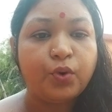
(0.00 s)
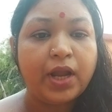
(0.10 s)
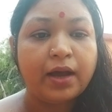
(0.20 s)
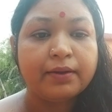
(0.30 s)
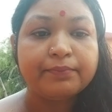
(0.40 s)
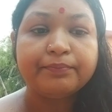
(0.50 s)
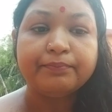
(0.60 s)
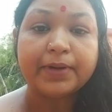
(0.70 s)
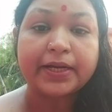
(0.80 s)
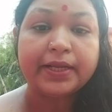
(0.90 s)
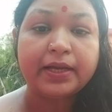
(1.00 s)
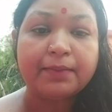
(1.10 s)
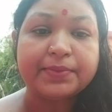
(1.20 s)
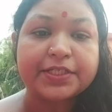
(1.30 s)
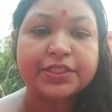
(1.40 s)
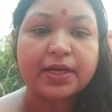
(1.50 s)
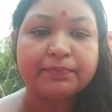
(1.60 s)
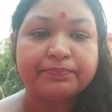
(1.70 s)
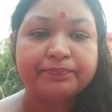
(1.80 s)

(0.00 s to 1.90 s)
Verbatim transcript: बोला बकरी का बच्चा